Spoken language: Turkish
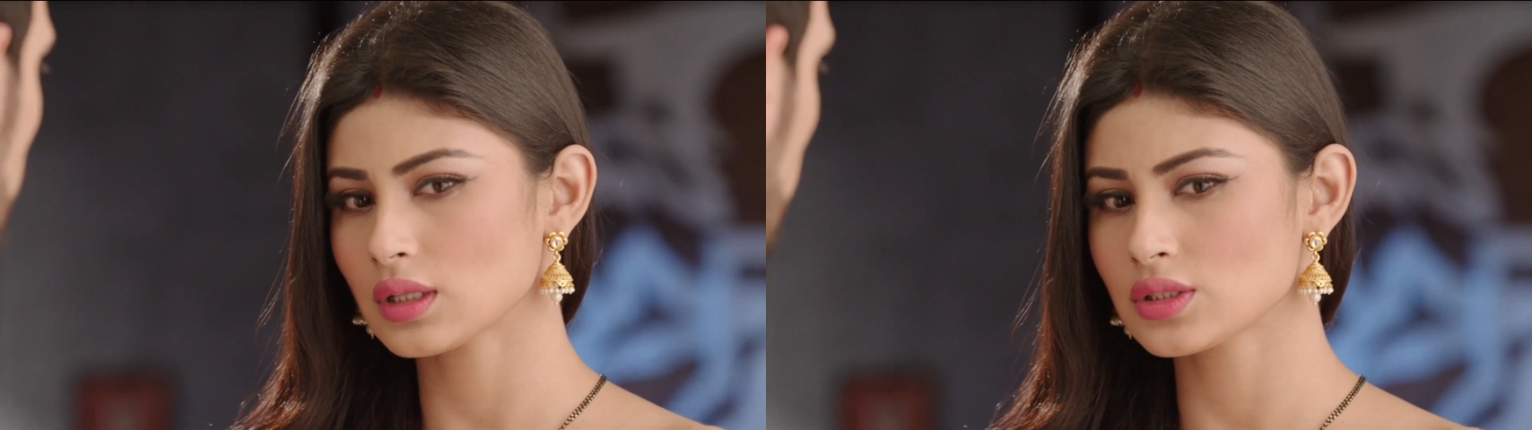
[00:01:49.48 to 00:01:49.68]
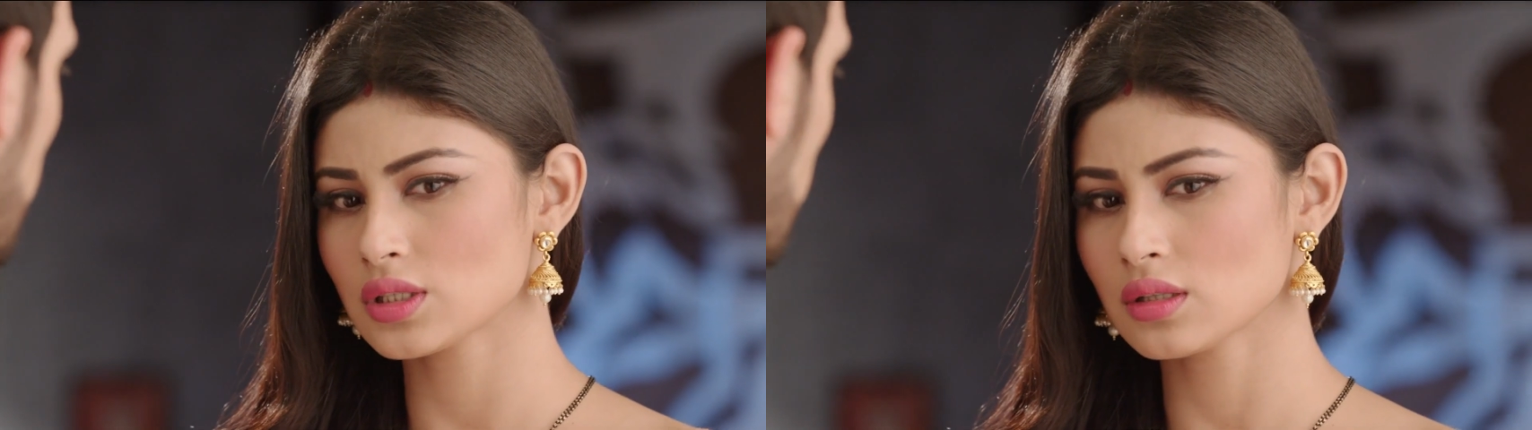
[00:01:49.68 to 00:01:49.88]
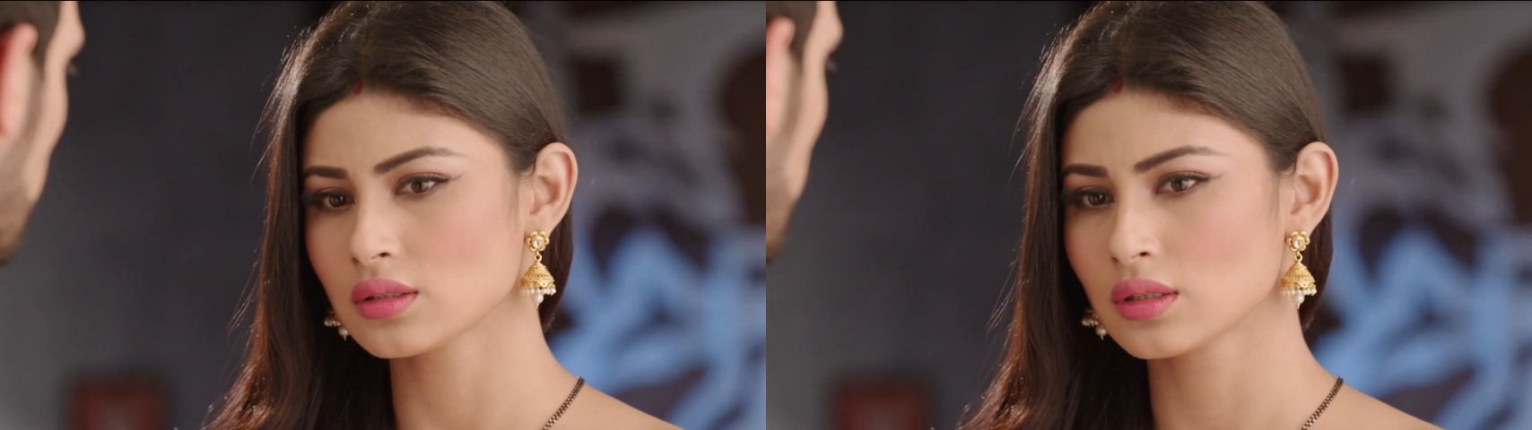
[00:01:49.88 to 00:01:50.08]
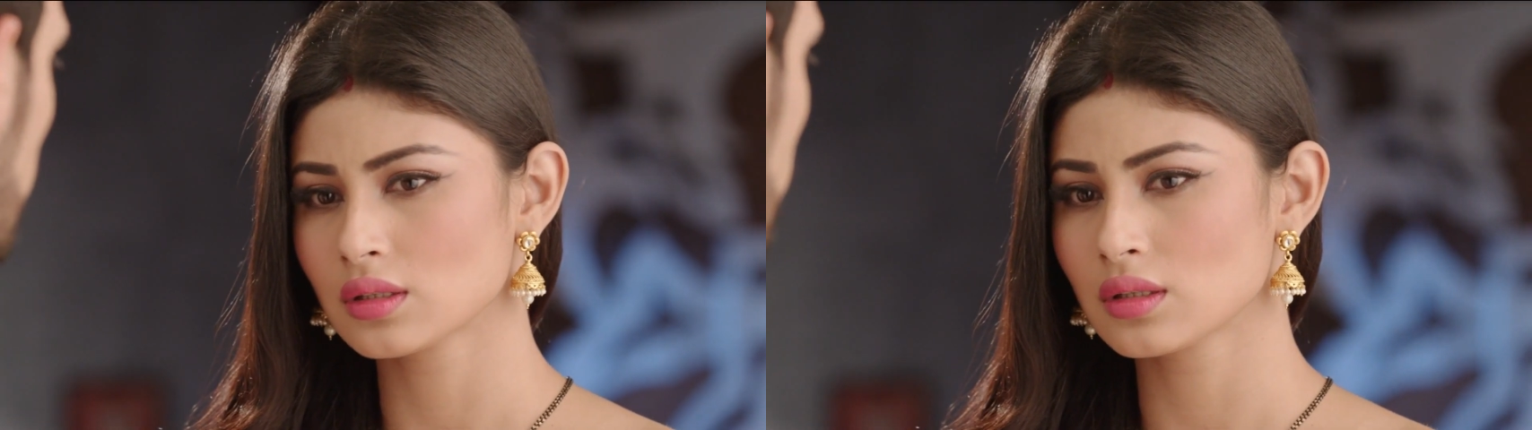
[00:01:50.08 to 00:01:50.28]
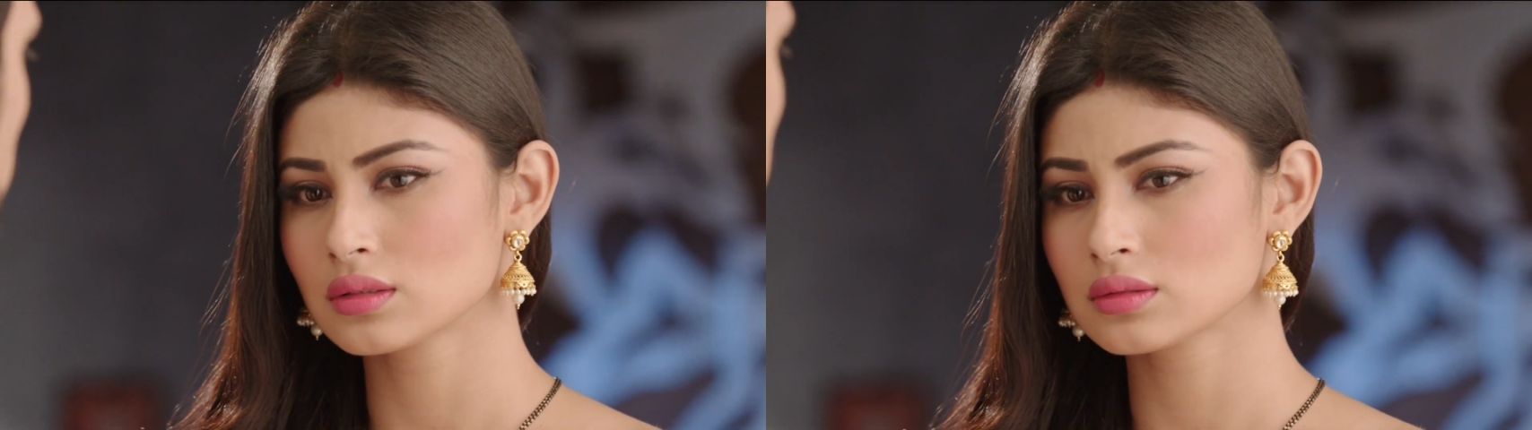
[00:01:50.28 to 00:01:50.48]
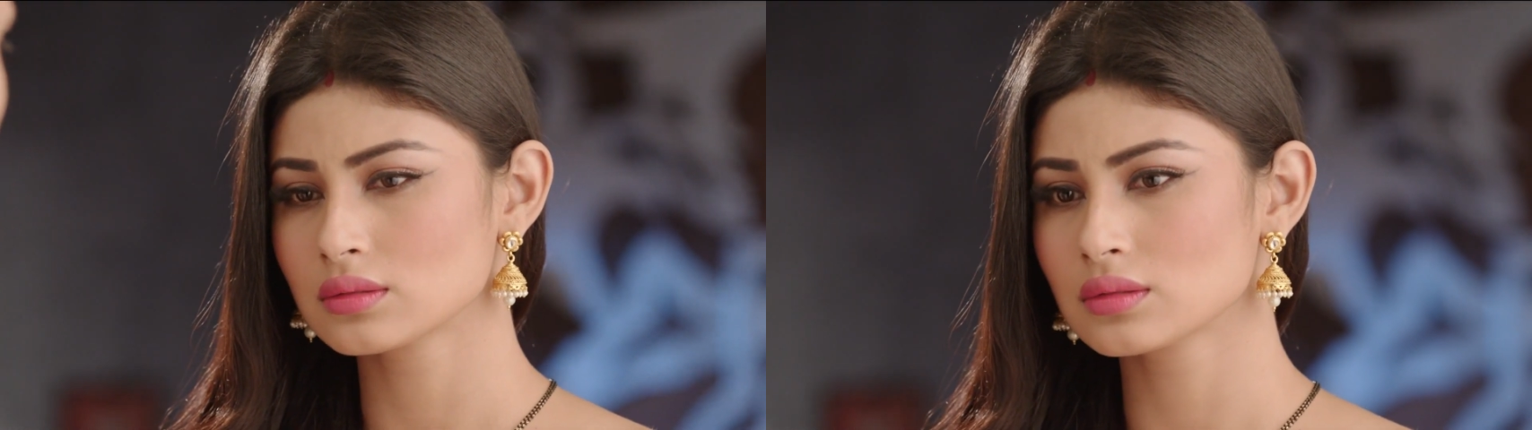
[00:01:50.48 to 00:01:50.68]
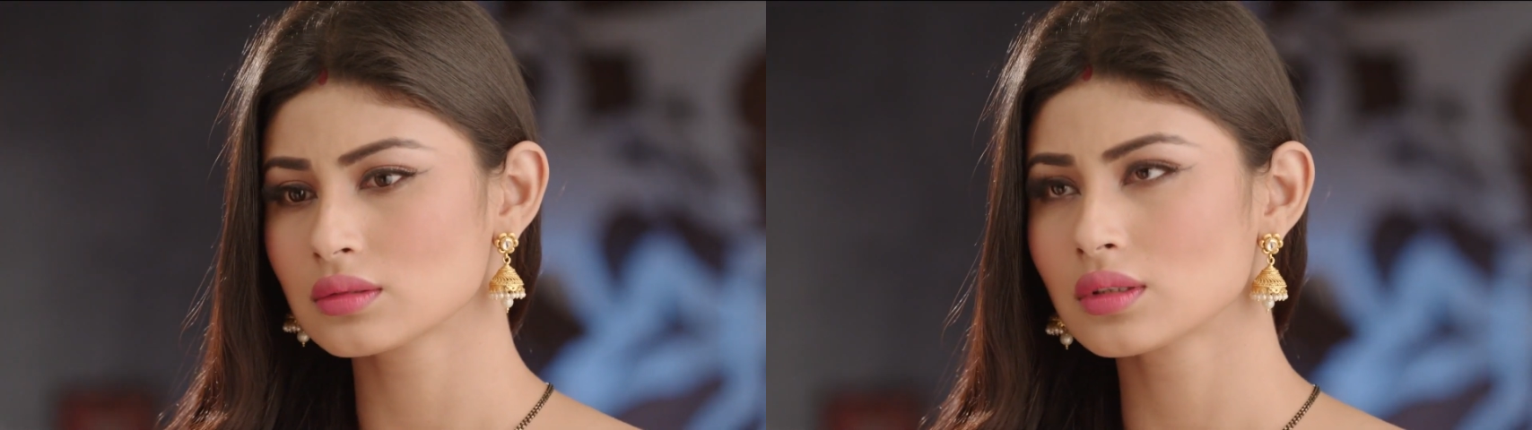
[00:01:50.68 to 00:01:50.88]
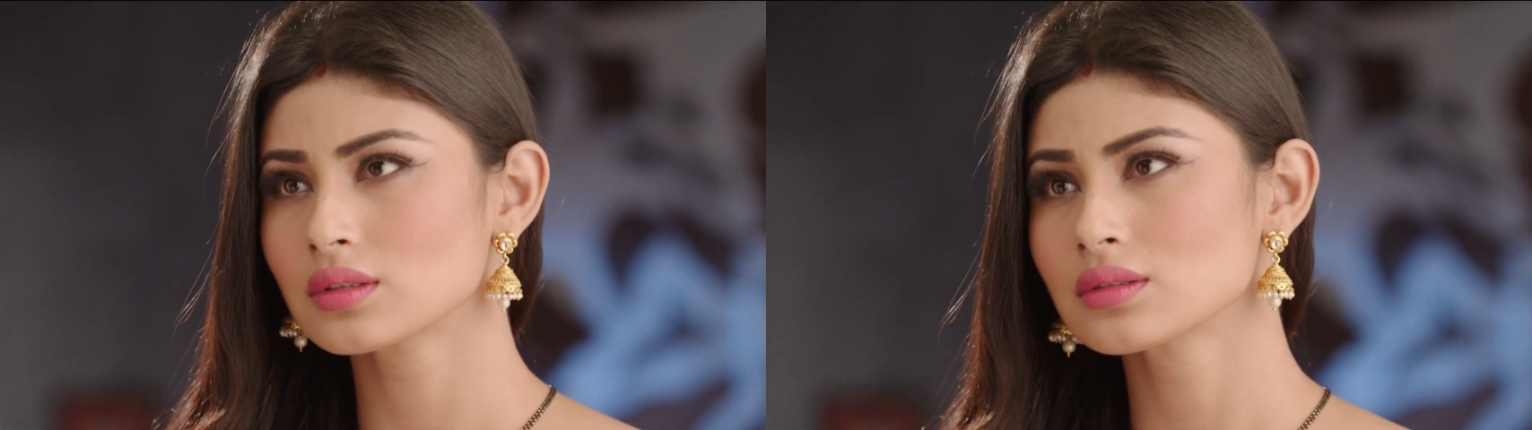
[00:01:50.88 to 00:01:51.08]
Öyle mi?
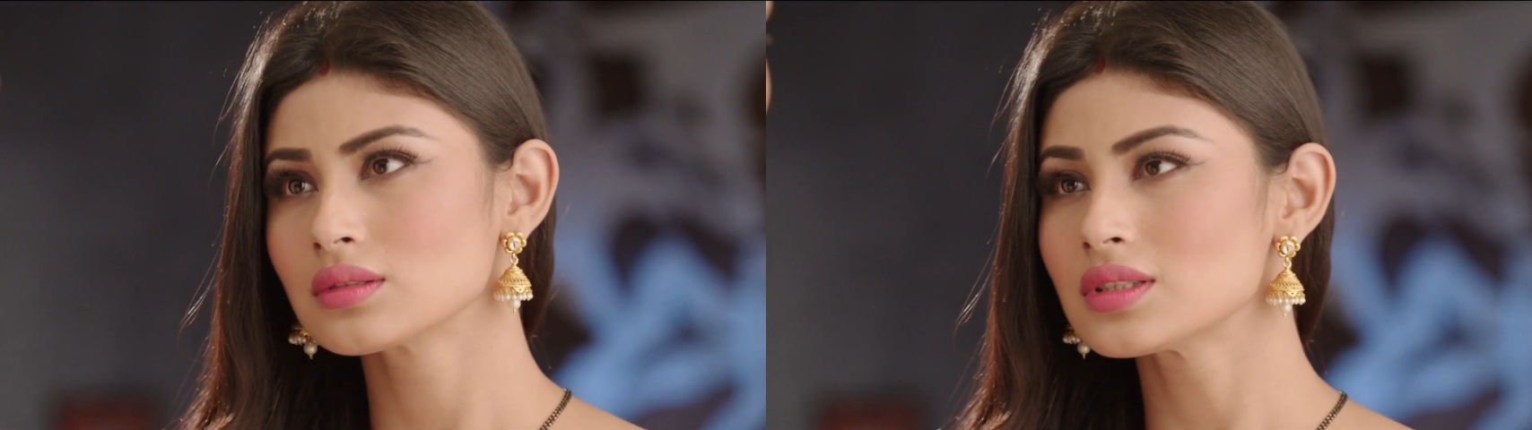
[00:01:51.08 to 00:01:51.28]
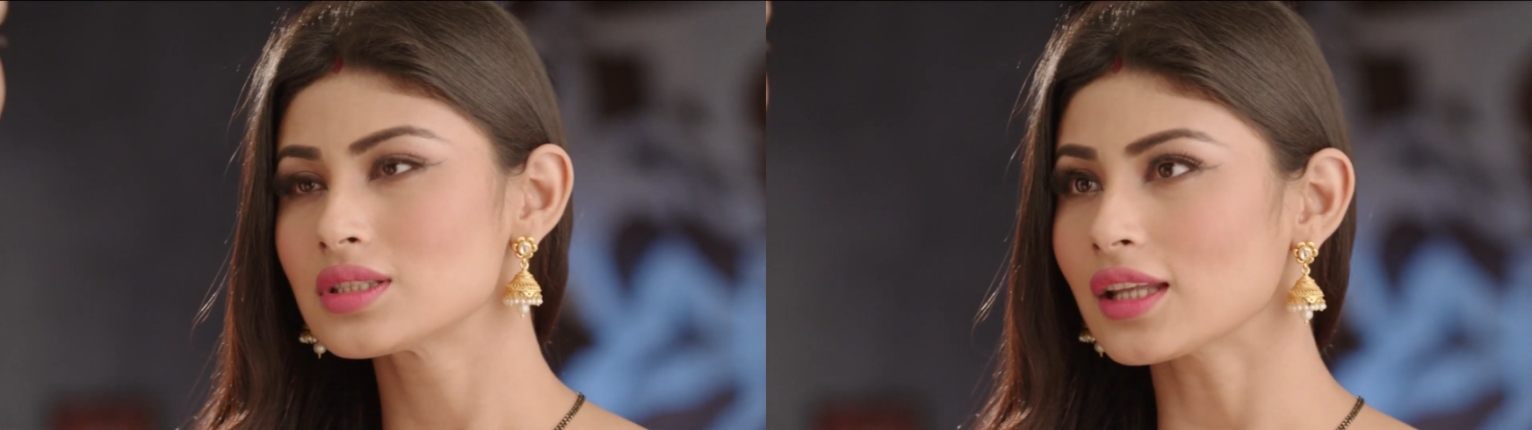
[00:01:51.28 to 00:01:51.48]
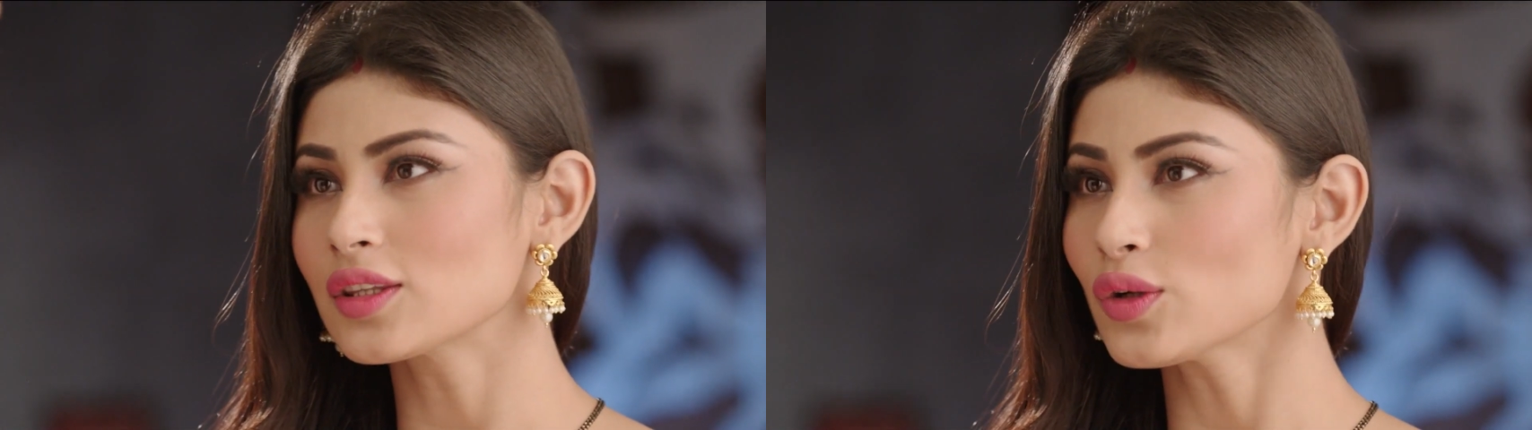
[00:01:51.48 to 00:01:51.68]
Her